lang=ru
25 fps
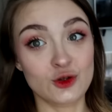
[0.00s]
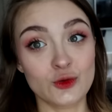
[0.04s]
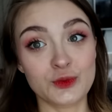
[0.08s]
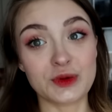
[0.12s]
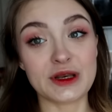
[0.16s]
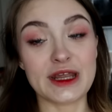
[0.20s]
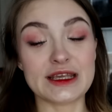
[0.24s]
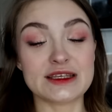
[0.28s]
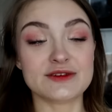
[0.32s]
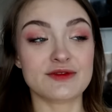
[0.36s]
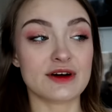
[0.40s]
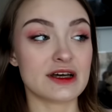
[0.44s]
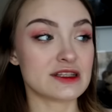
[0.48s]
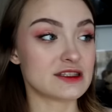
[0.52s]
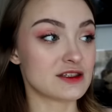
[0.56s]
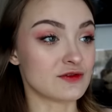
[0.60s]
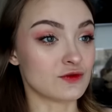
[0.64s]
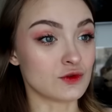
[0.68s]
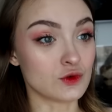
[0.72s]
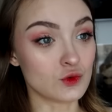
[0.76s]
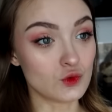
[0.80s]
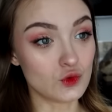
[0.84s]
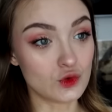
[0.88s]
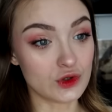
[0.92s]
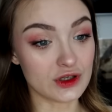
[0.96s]
иду переодеваться
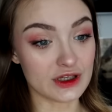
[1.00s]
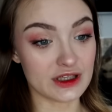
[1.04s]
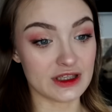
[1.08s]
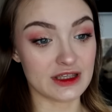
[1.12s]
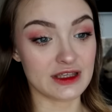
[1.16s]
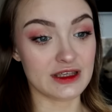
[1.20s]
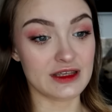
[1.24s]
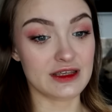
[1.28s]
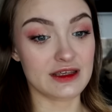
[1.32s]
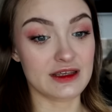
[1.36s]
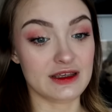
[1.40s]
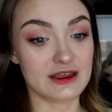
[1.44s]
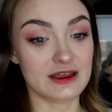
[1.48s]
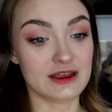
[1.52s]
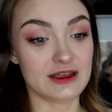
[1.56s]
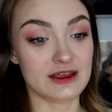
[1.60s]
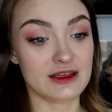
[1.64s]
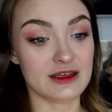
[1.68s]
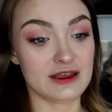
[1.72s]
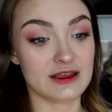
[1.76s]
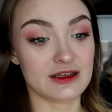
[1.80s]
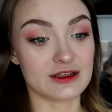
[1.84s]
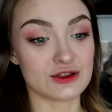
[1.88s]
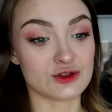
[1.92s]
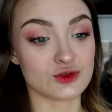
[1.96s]
в лук,
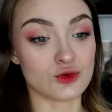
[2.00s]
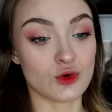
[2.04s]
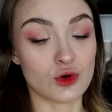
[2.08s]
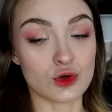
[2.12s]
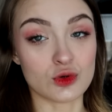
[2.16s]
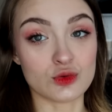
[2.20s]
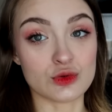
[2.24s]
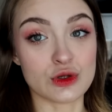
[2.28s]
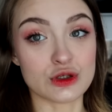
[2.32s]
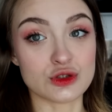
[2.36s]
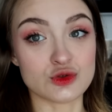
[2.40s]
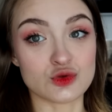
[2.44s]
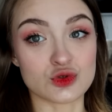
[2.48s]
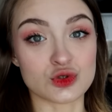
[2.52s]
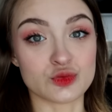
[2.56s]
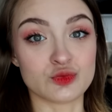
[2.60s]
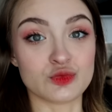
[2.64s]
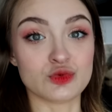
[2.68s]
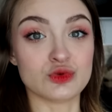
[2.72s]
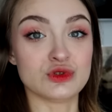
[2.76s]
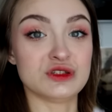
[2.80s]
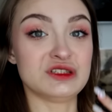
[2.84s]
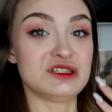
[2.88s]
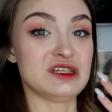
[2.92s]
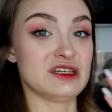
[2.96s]
и скоро у нас уже
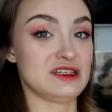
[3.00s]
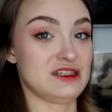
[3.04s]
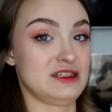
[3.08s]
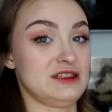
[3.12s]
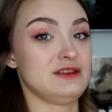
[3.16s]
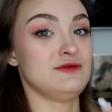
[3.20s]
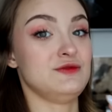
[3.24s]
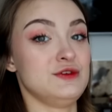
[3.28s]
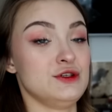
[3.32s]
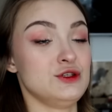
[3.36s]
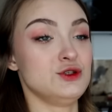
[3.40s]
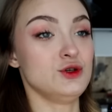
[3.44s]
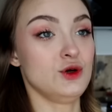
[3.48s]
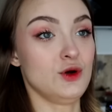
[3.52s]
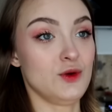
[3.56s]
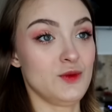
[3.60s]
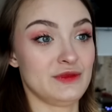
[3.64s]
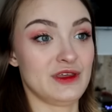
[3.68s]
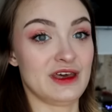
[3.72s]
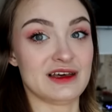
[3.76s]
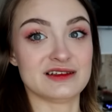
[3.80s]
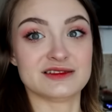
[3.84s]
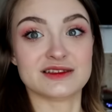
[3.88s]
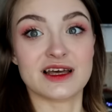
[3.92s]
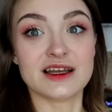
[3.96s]
будет 10 видео,
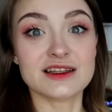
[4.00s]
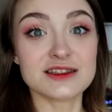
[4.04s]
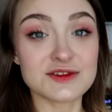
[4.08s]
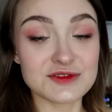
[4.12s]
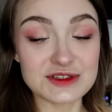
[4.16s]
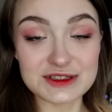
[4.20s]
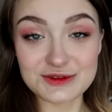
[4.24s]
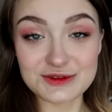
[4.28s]
и останется